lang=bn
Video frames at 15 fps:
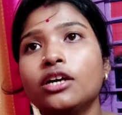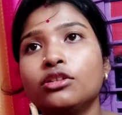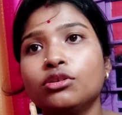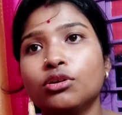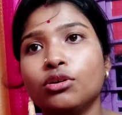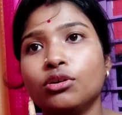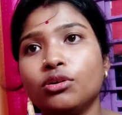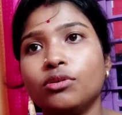
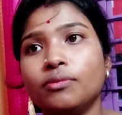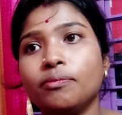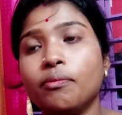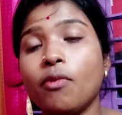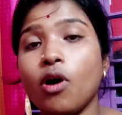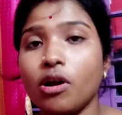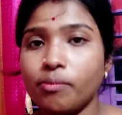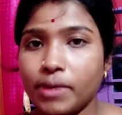তো
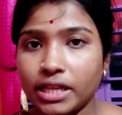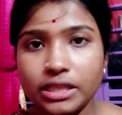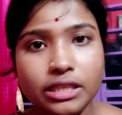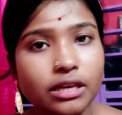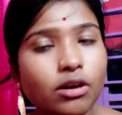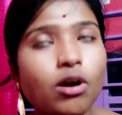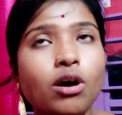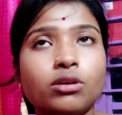
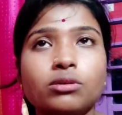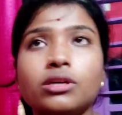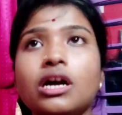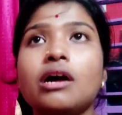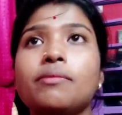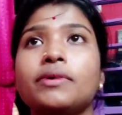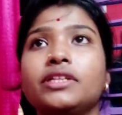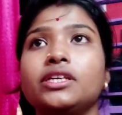মর্মান্তিক ঘটনা
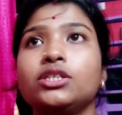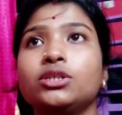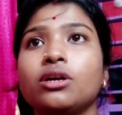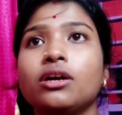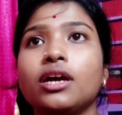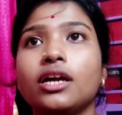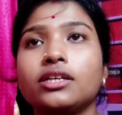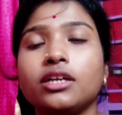আমাদের
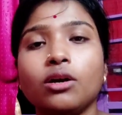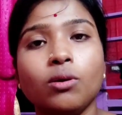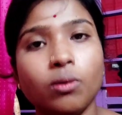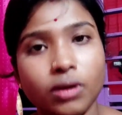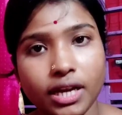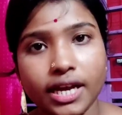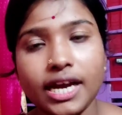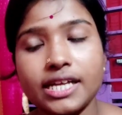সঙ্গে একটা
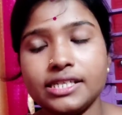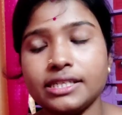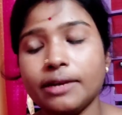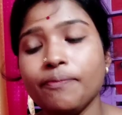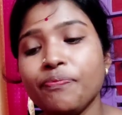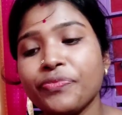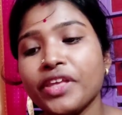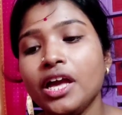ঘটে গেছে
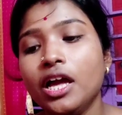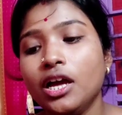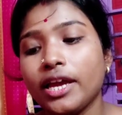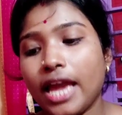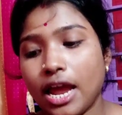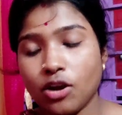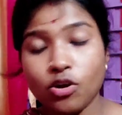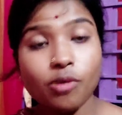
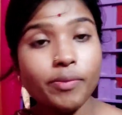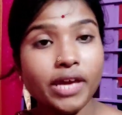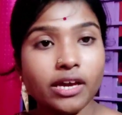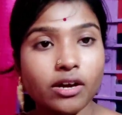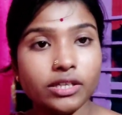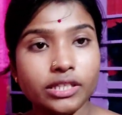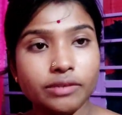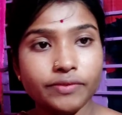কেন আমি
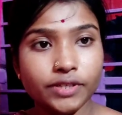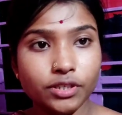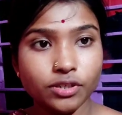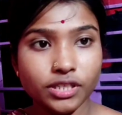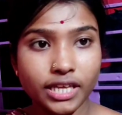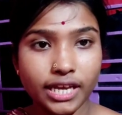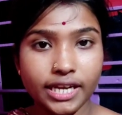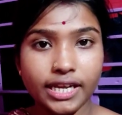এই কদিন
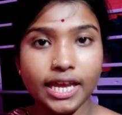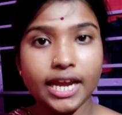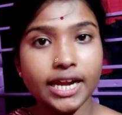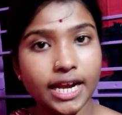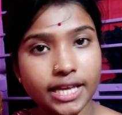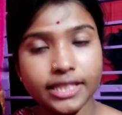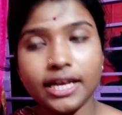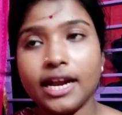ভিডিও দেইনি
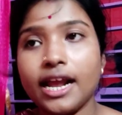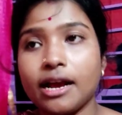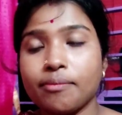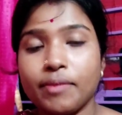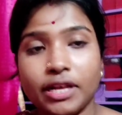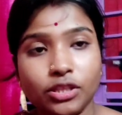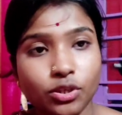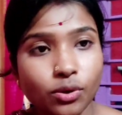এটাই তার
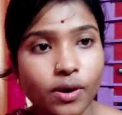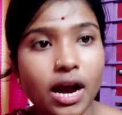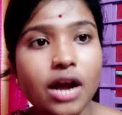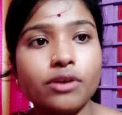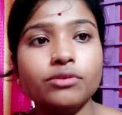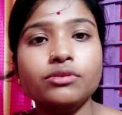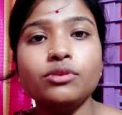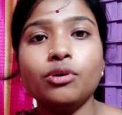একমাত্র
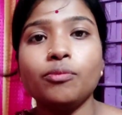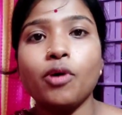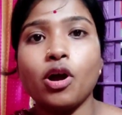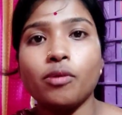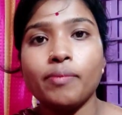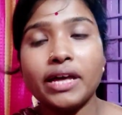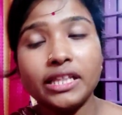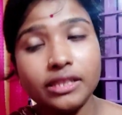কারণ তো
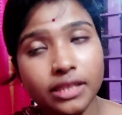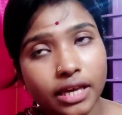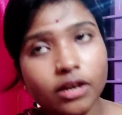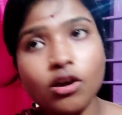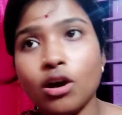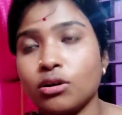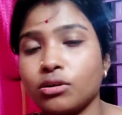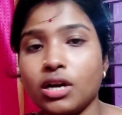মর্মান্তিক
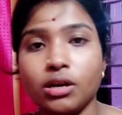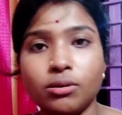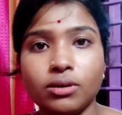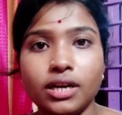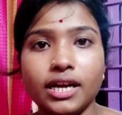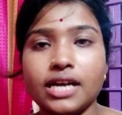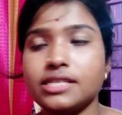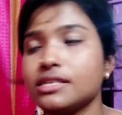ঘটনা
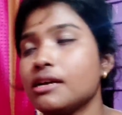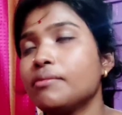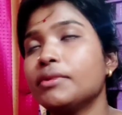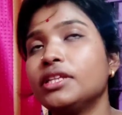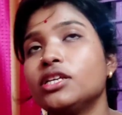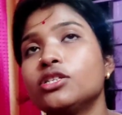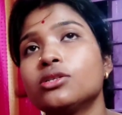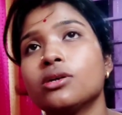ঘটে গেছে
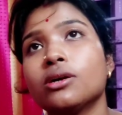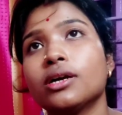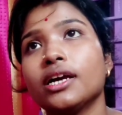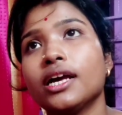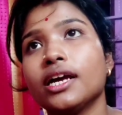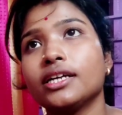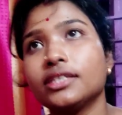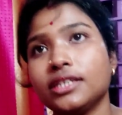আমাদের
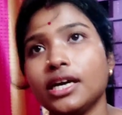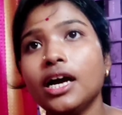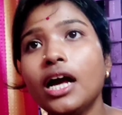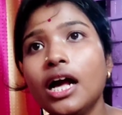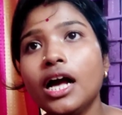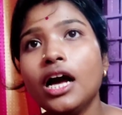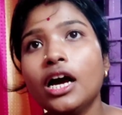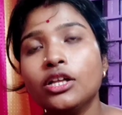সঙ্গে একটা
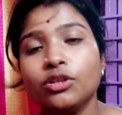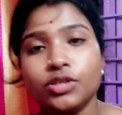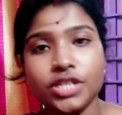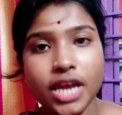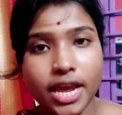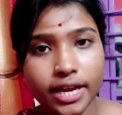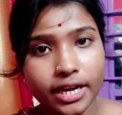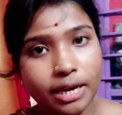তো
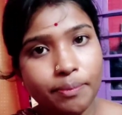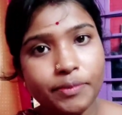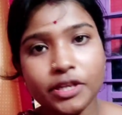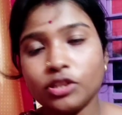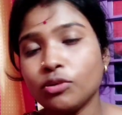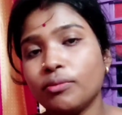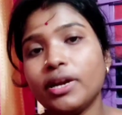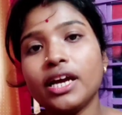সেই ক্লিপটা
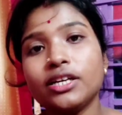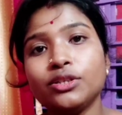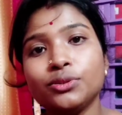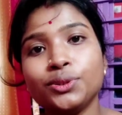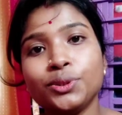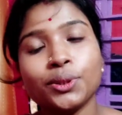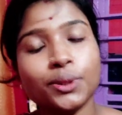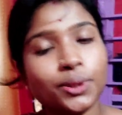তোমরা একটু
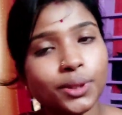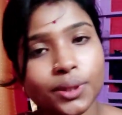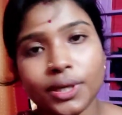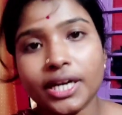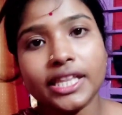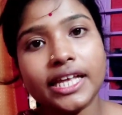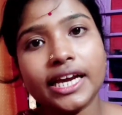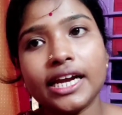ছোট্ট
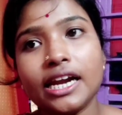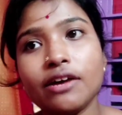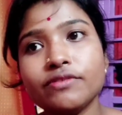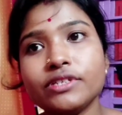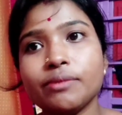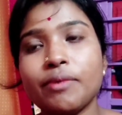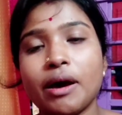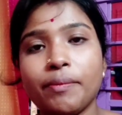করে দেখে নাও
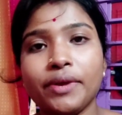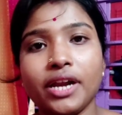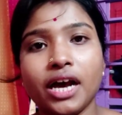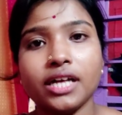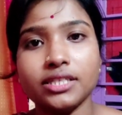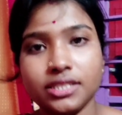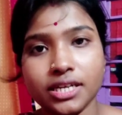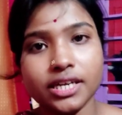যে বাবির
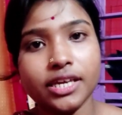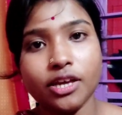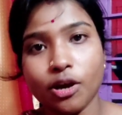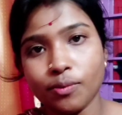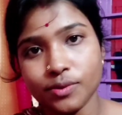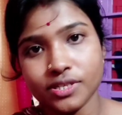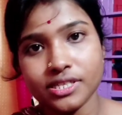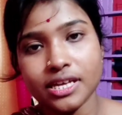হাতটা কি
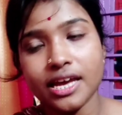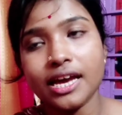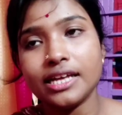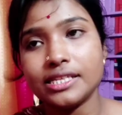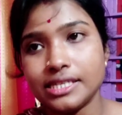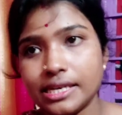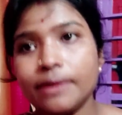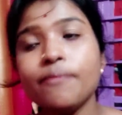অবস্থায়
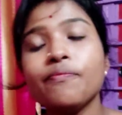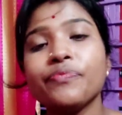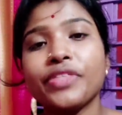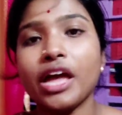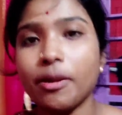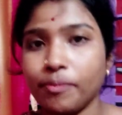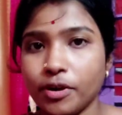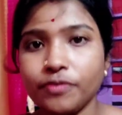আছে
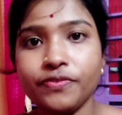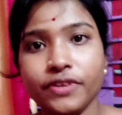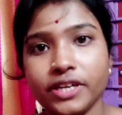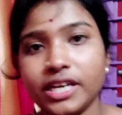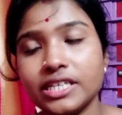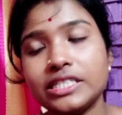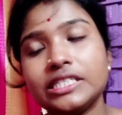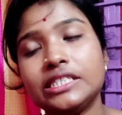তারপর
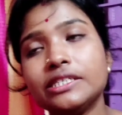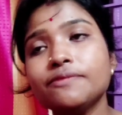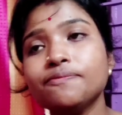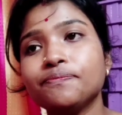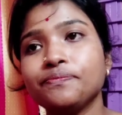ফিরে আসছি